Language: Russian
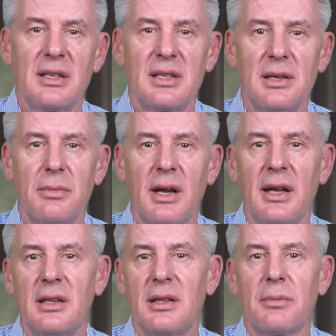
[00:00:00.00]

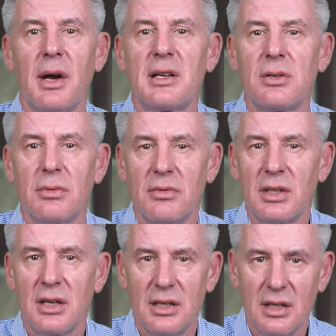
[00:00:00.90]
занимает максимум
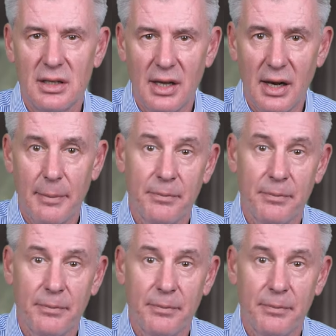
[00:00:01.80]
2-3 недели.